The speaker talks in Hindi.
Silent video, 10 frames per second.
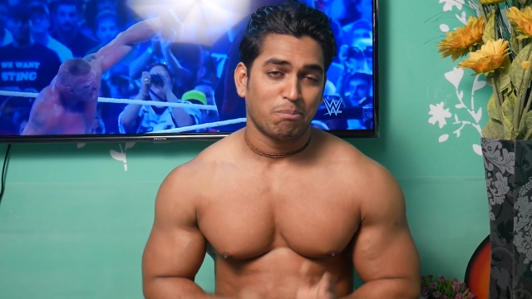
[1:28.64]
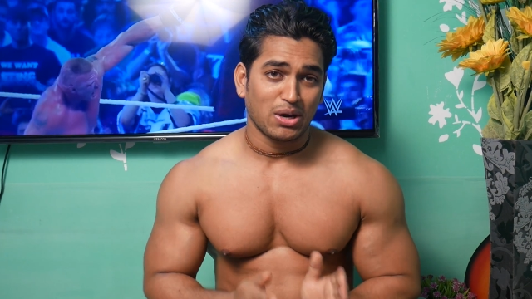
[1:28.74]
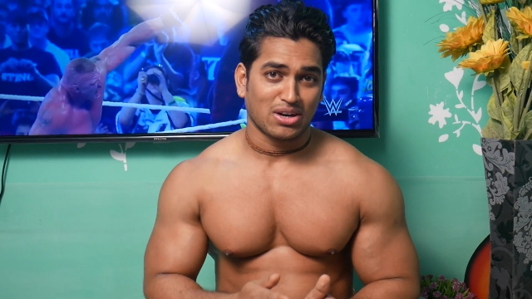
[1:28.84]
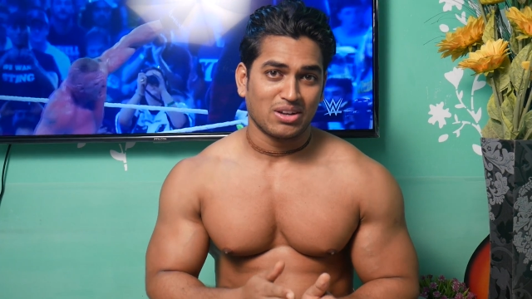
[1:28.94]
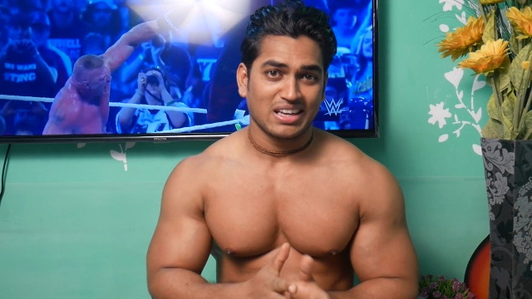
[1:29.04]

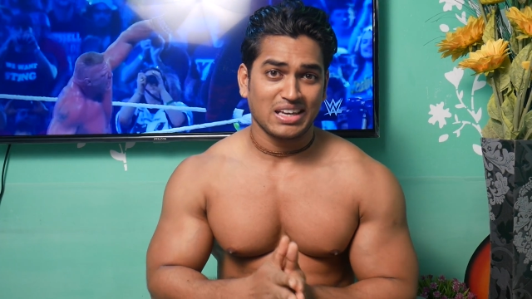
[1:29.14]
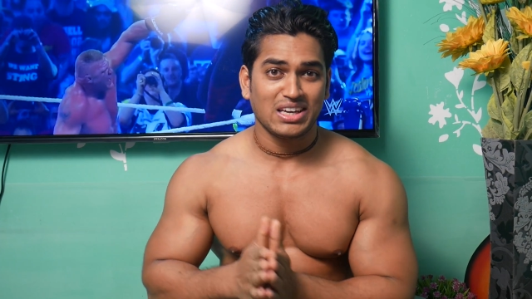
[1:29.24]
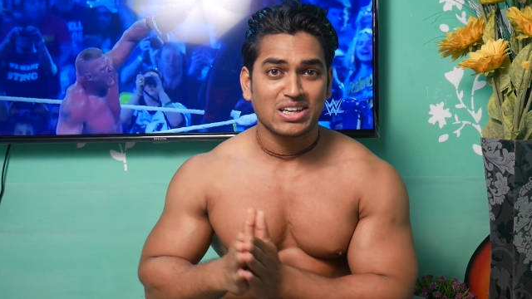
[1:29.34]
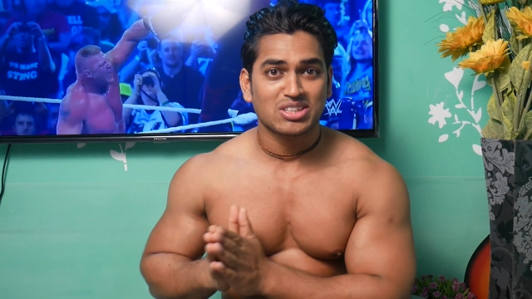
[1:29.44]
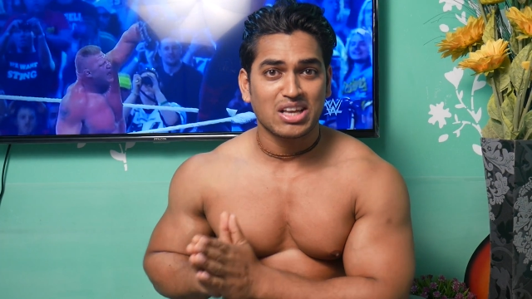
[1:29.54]
पर
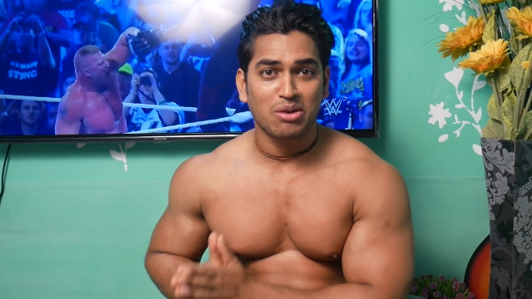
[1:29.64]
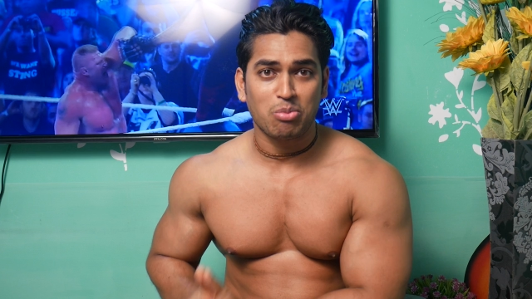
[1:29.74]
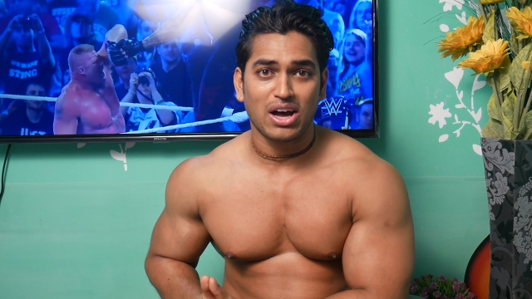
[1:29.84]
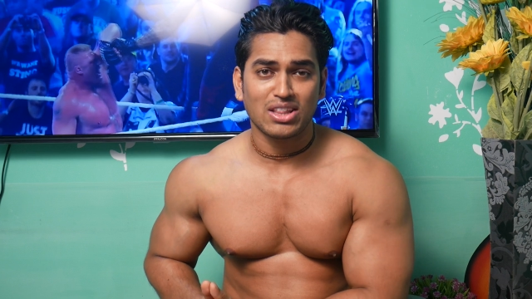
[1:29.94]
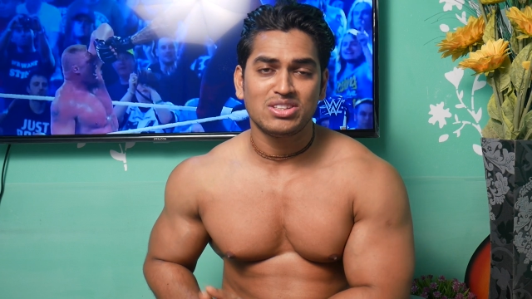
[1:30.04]
एक साल
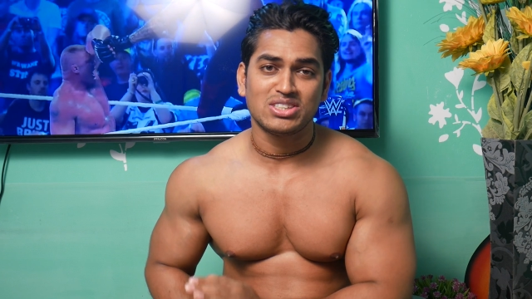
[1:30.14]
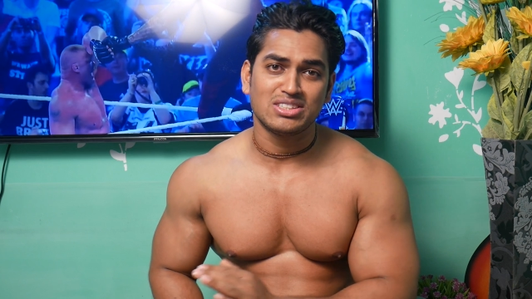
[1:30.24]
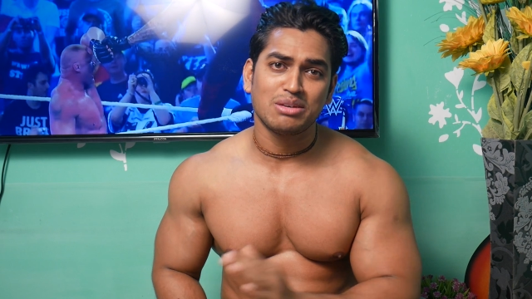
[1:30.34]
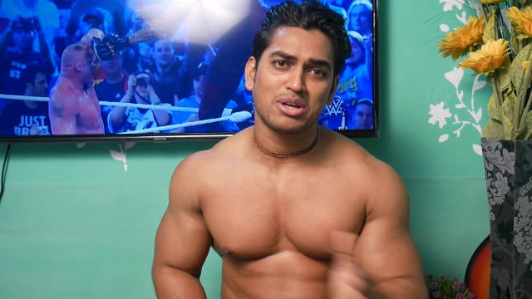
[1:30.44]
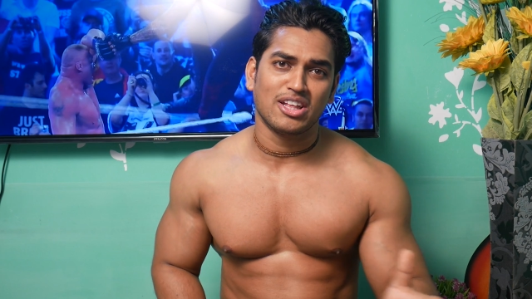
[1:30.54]
बाद
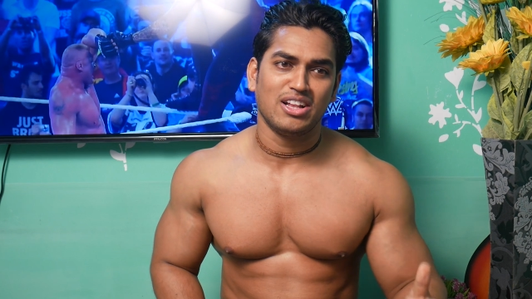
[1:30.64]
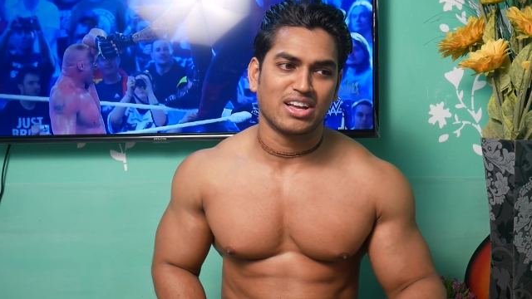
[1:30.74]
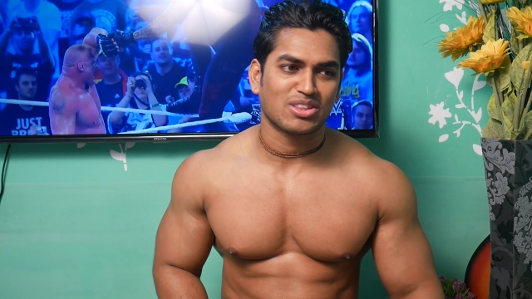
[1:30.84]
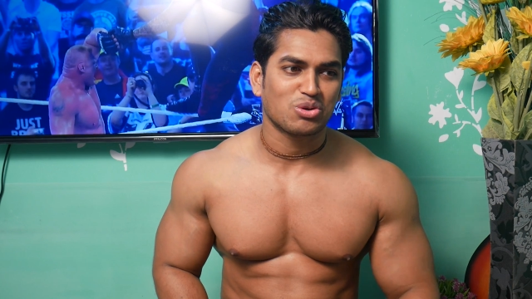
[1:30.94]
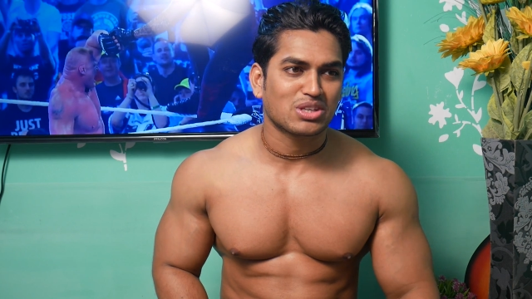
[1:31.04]
चीजें बदल
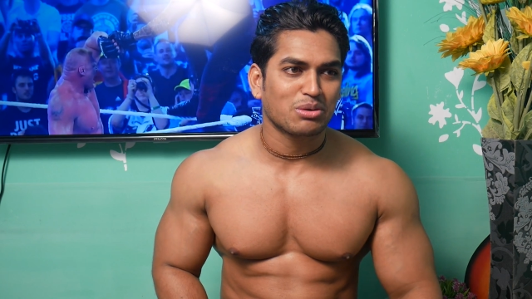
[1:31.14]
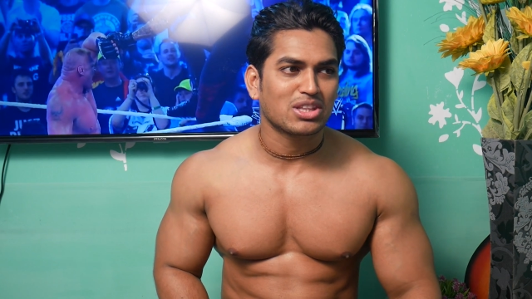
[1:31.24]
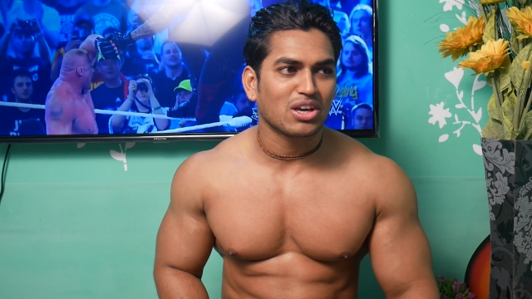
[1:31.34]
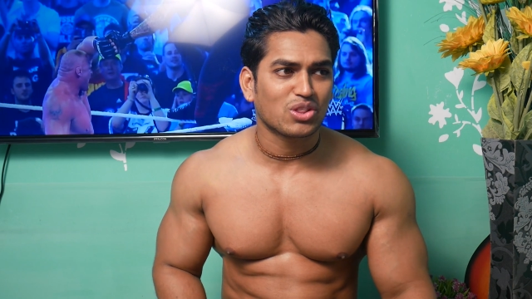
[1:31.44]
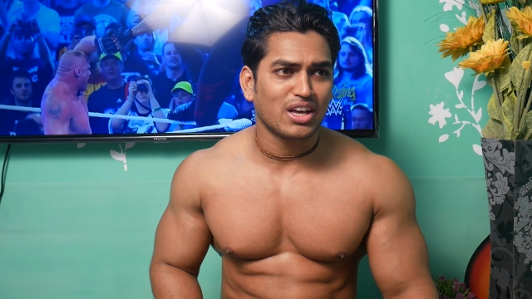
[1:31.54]
जाती है उसके
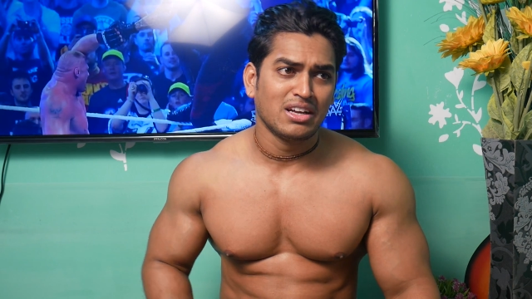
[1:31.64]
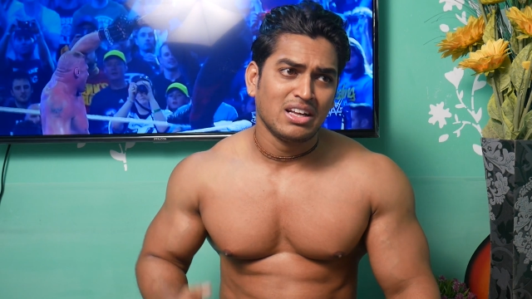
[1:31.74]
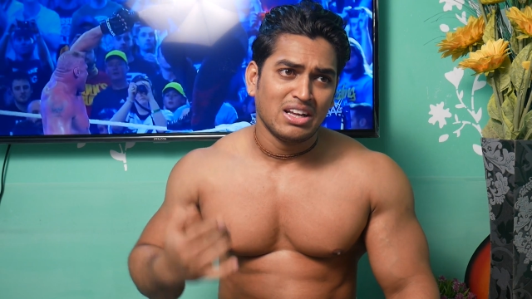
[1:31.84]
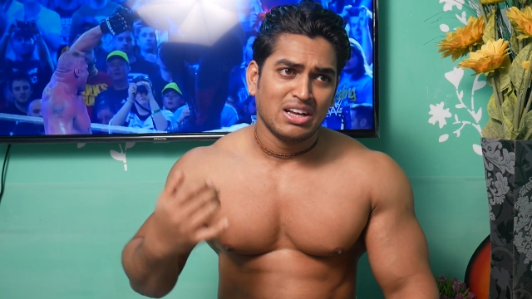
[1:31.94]
बाद क्या होता है